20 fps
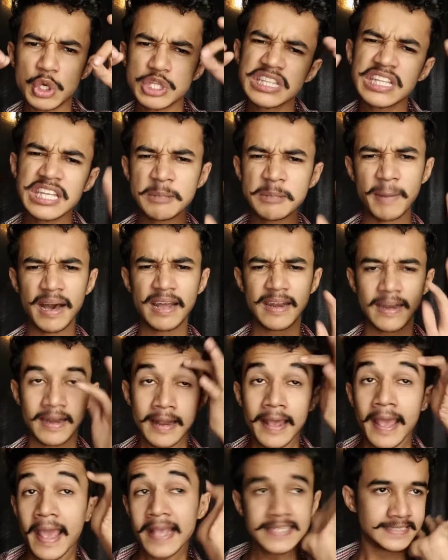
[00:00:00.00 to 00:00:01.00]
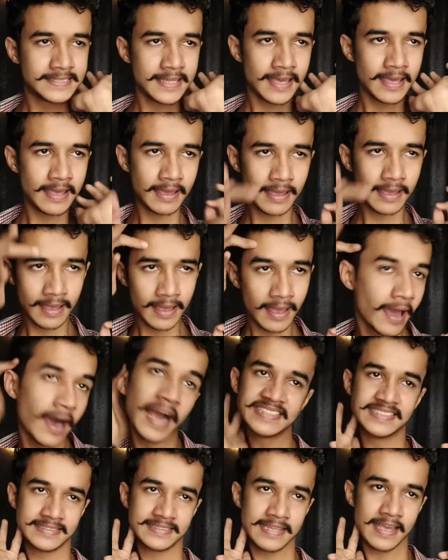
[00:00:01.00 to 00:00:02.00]
दिन भर ऐसे
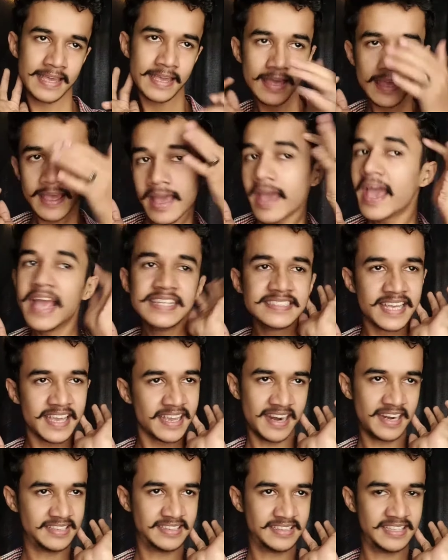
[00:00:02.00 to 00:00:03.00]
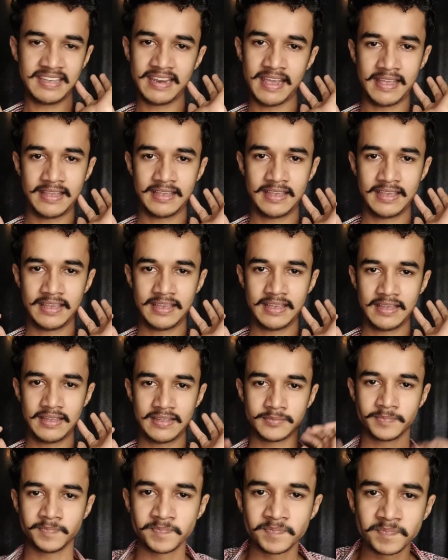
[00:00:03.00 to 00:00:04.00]
ऐसे ऐसे करती रहेंगी
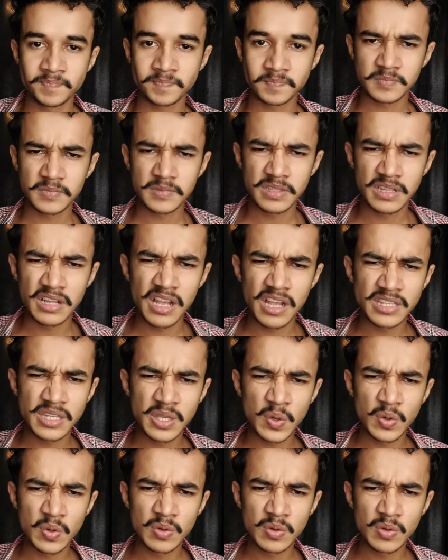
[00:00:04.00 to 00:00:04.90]
लड़कियों